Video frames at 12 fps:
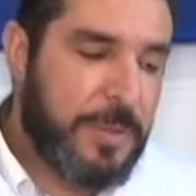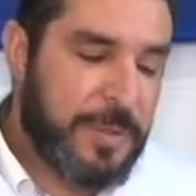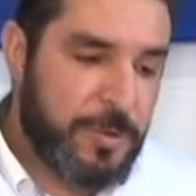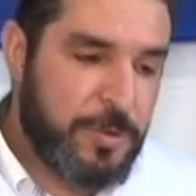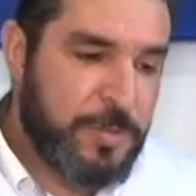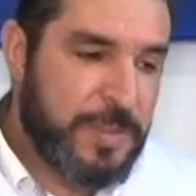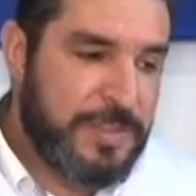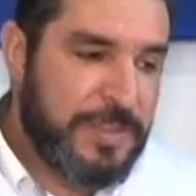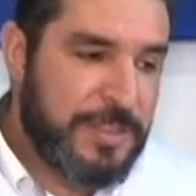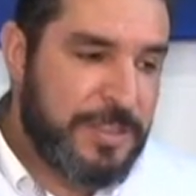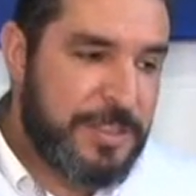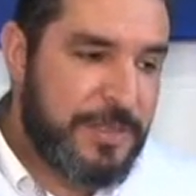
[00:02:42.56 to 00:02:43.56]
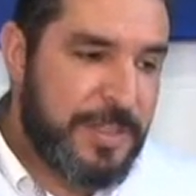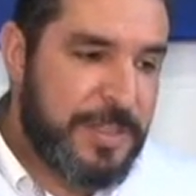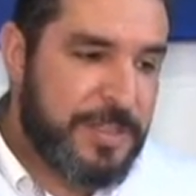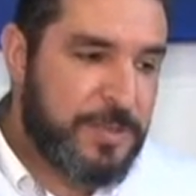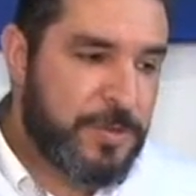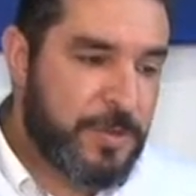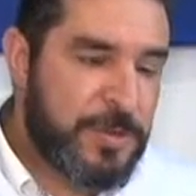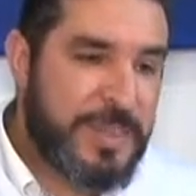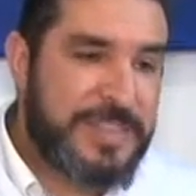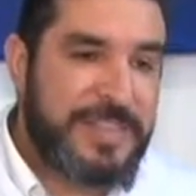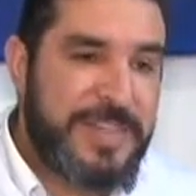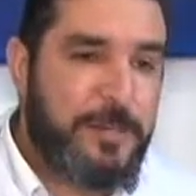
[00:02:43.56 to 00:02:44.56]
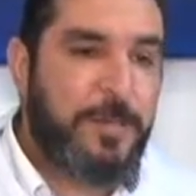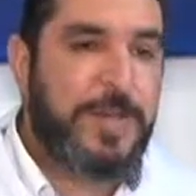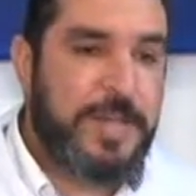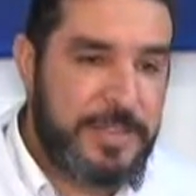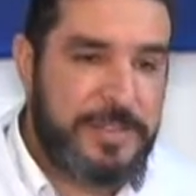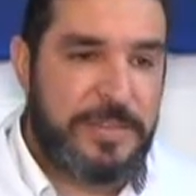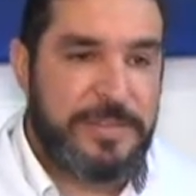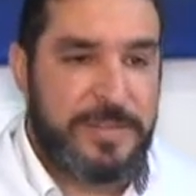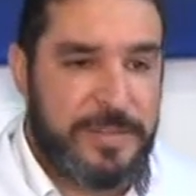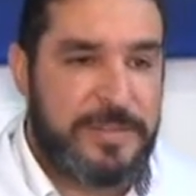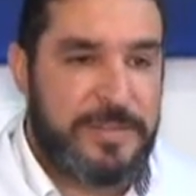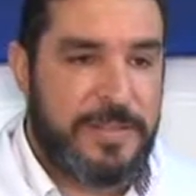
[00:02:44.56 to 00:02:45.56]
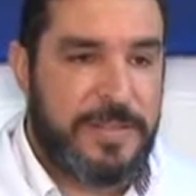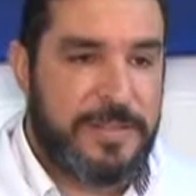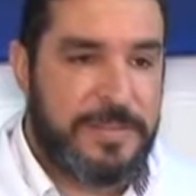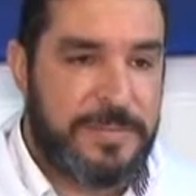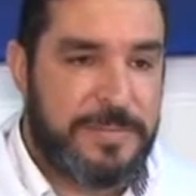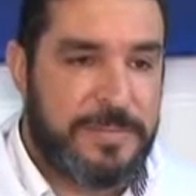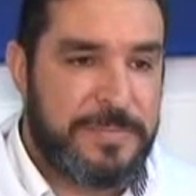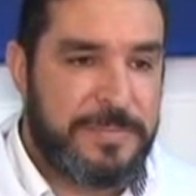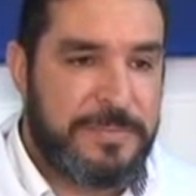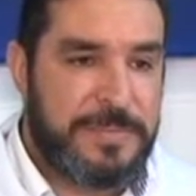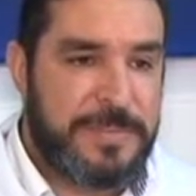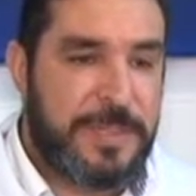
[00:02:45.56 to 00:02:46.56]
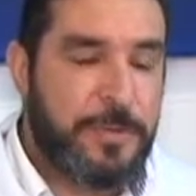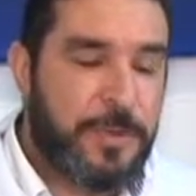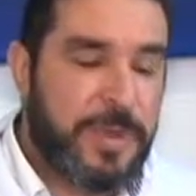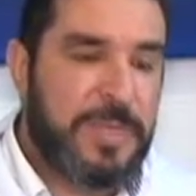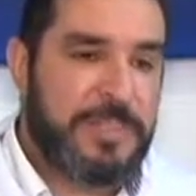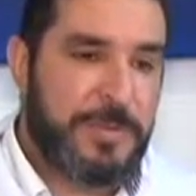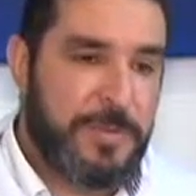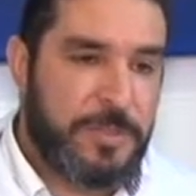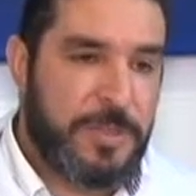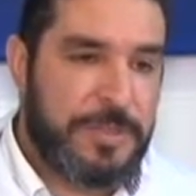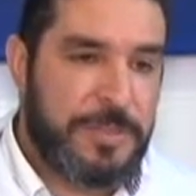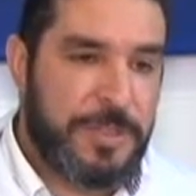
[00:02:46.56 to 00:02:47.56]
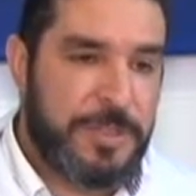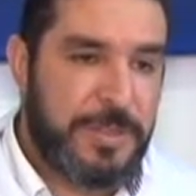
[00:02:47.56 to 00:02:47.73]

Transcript: e para todos os pacientes, a gente vê que isso trouxe mais segurança na assistência segurança para o nosso paciente,